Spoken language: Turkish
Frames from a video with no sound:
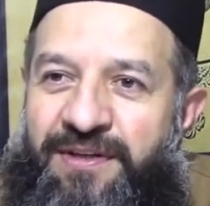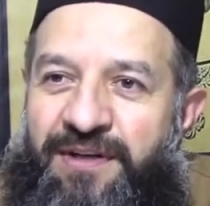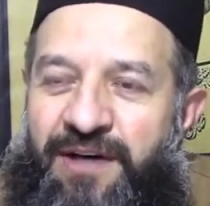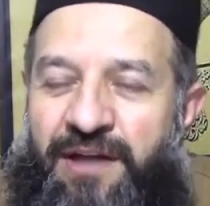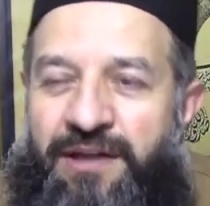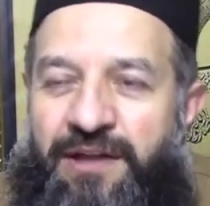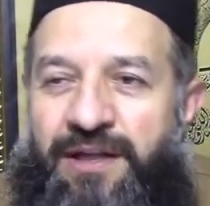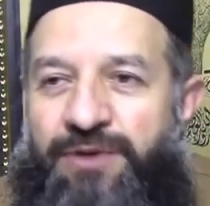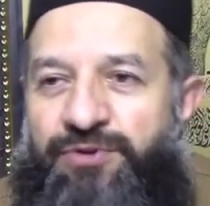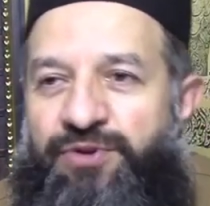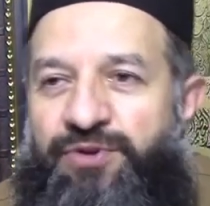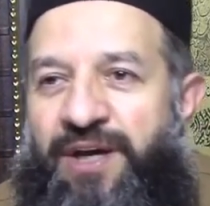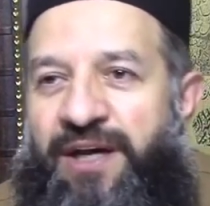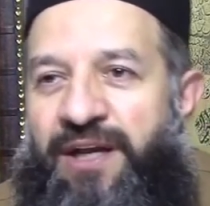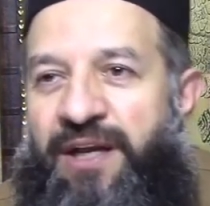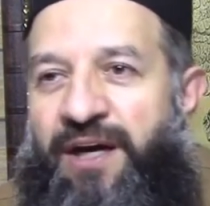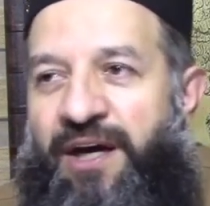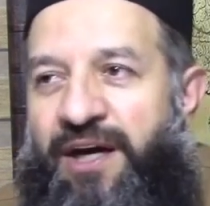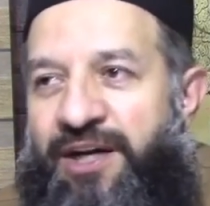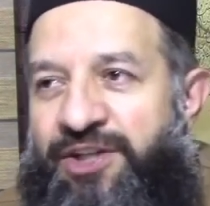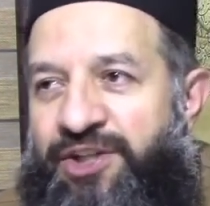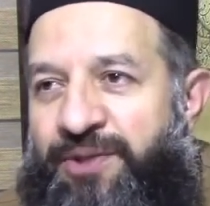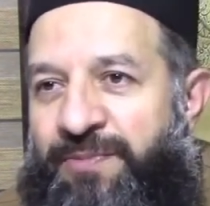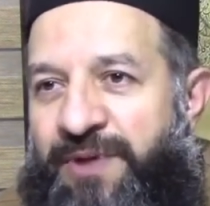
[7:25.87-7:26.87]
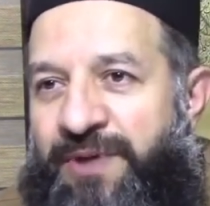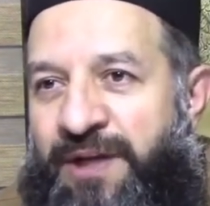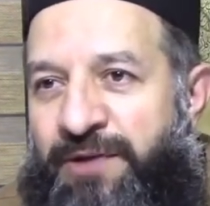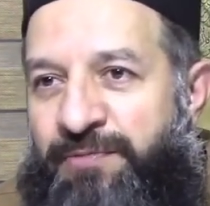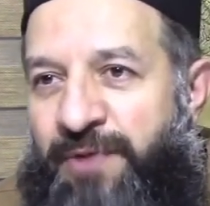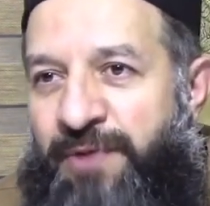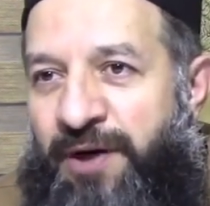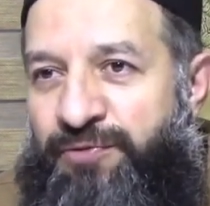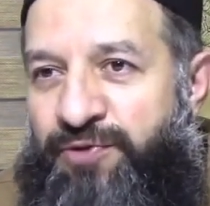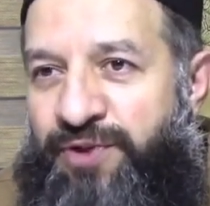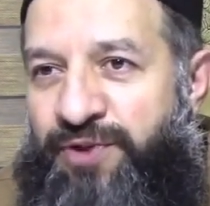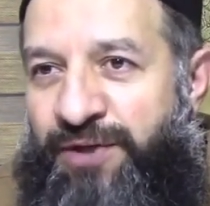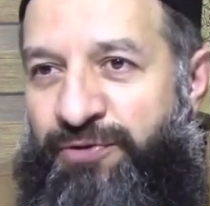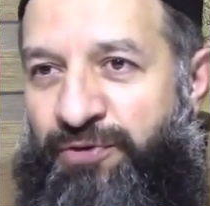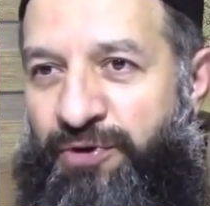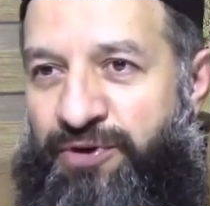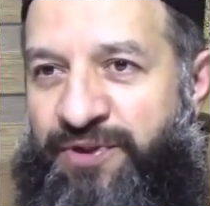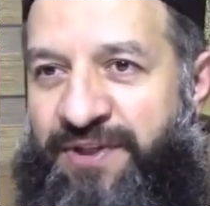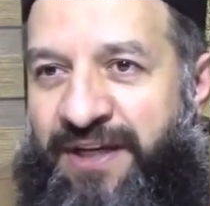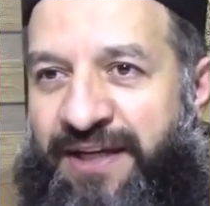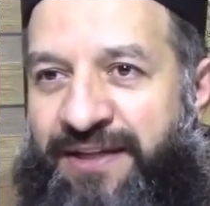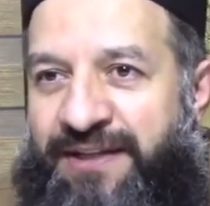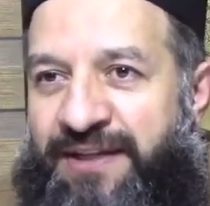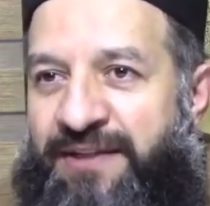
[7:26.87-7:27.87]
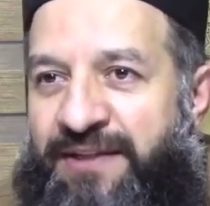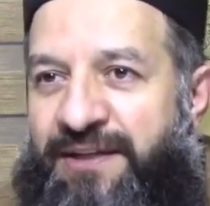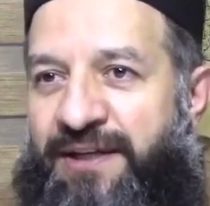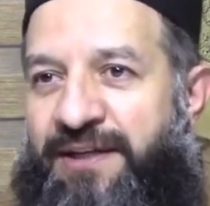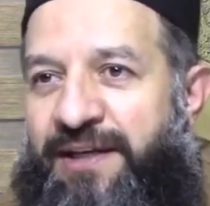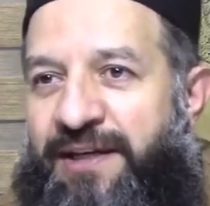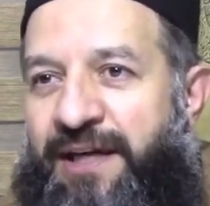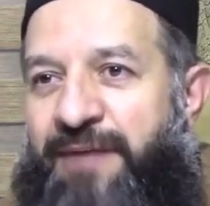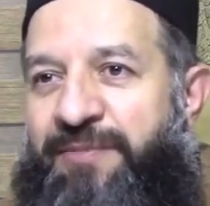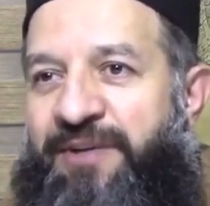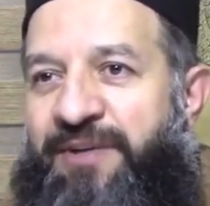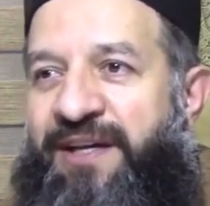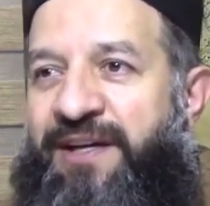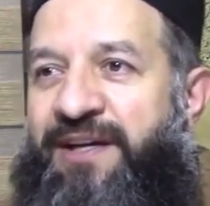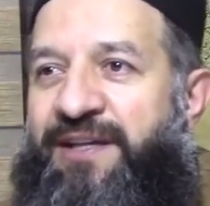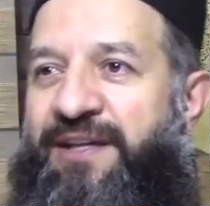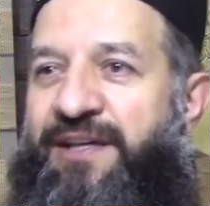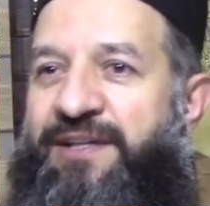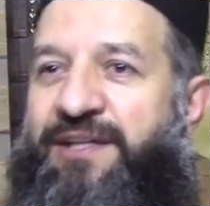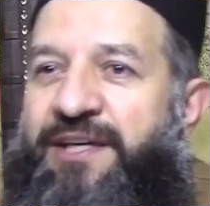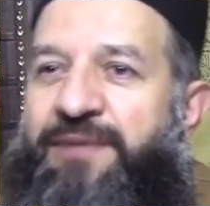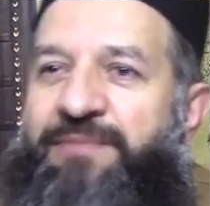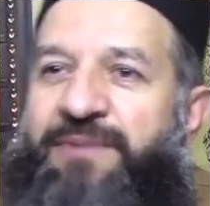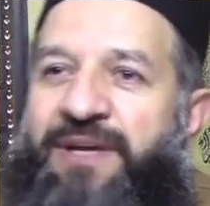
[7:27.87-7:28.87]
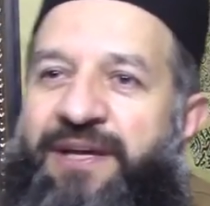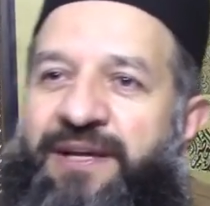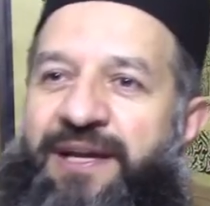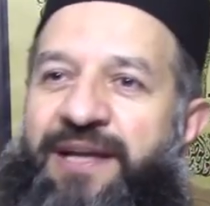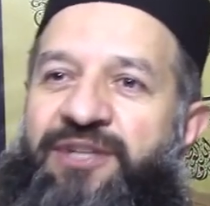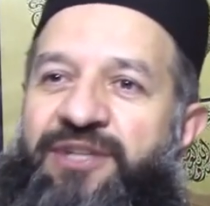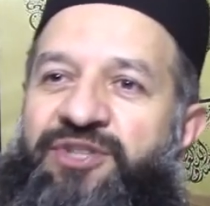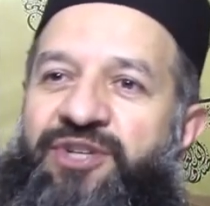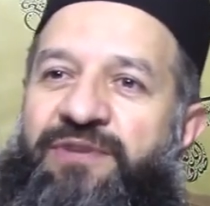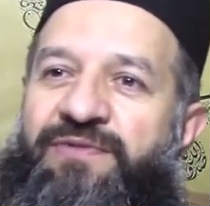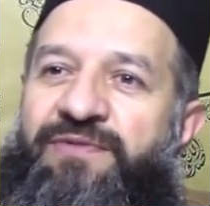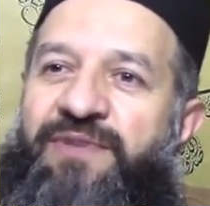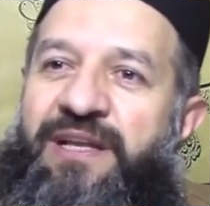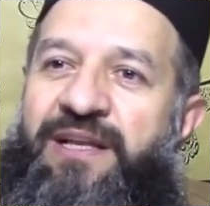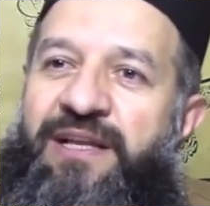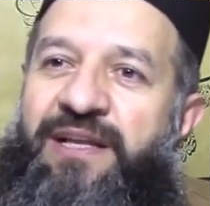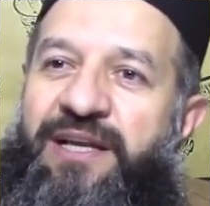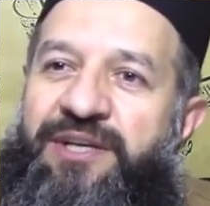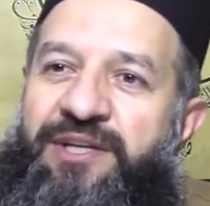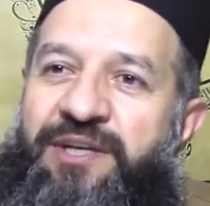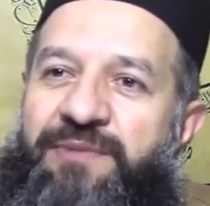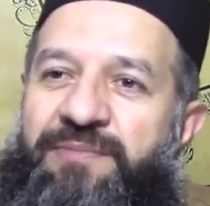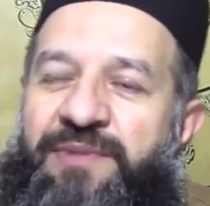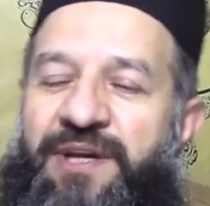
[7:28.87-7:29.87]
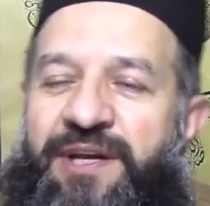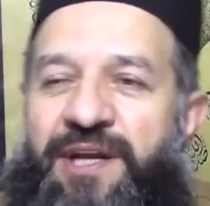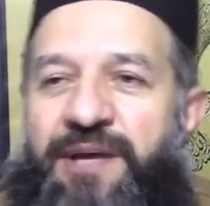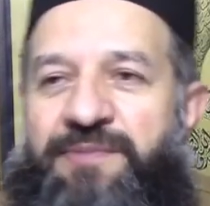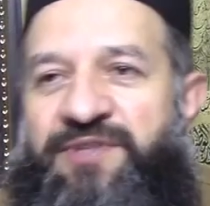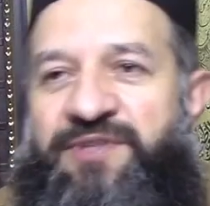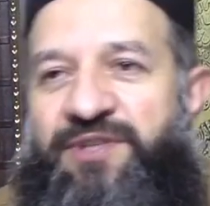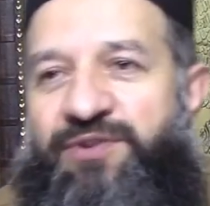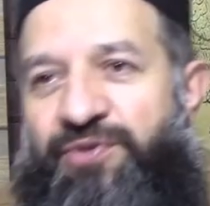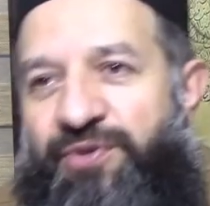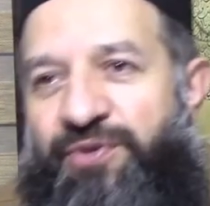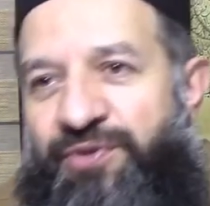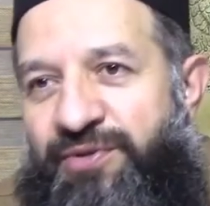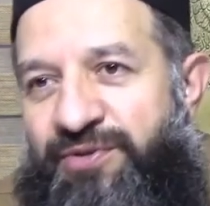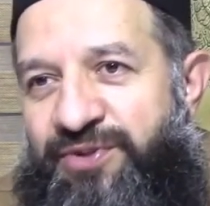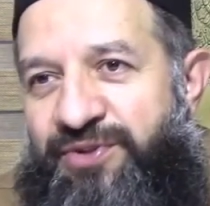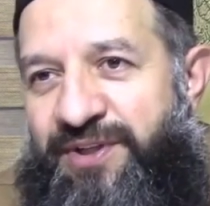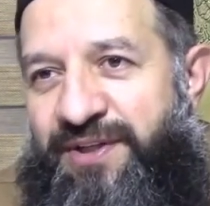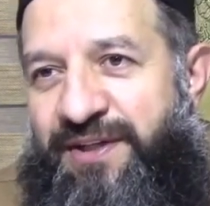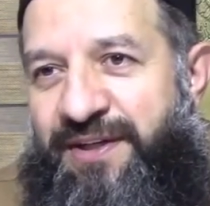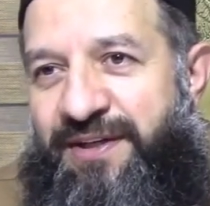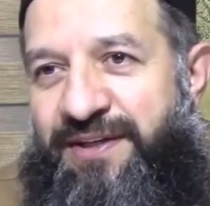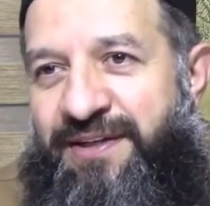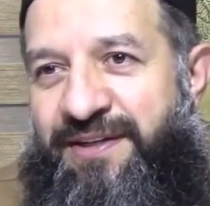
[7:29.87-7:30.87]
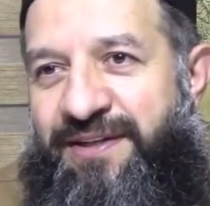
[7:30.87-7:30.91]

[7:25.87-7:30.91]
Allahu Teala açıp Levh-i Mahfuz'dan gösterdiğinde kıyamete kadar kimler gelecek, veliler kimler hepsini görüyor işte.